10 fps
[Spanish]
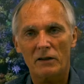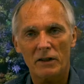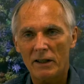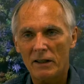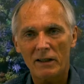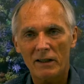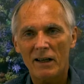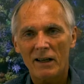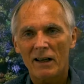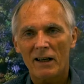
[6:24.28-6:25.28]
Y sin
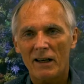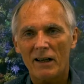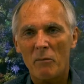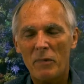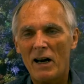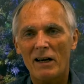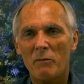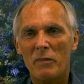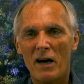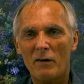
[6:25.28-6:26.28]
eh, pelar
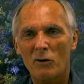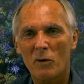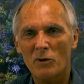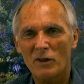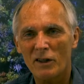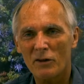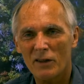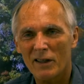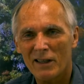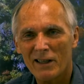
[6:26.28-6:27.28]
la pava, como se
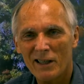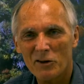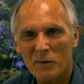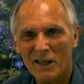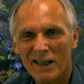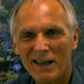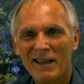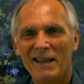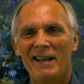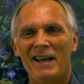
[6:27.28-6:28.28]
dice en España,
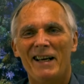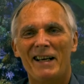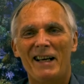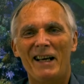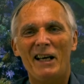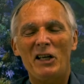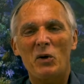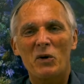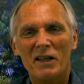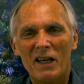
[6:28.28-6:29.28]
que
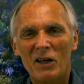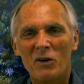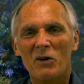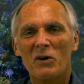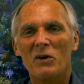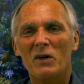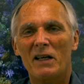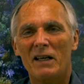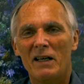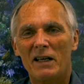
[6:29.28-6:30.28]
yo creo
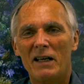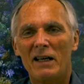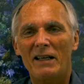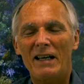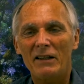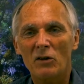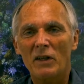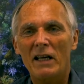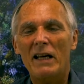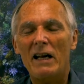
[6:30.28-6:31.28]
eh, dentro
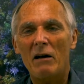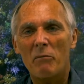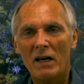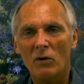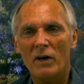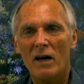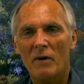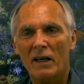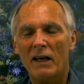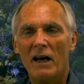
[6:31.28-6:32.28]
del
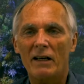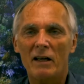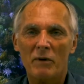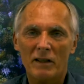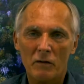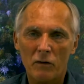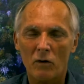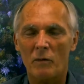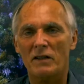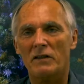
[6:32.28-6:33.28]
panorama que hay de
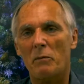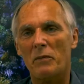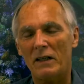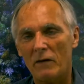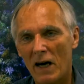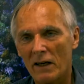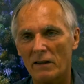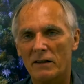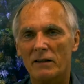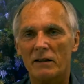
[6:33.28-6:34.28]
plataformas
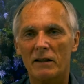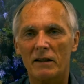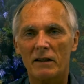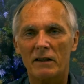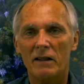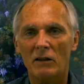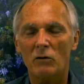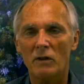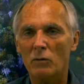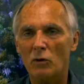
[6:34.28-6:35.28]
privadas eh, de
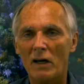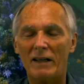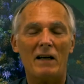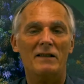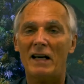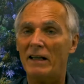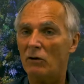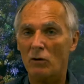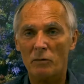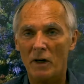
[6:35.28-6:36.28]
turismo rural, que las hay en
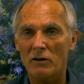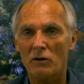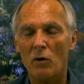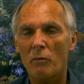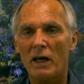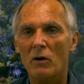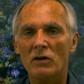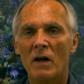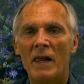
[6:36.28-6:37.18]
todos los países europeos,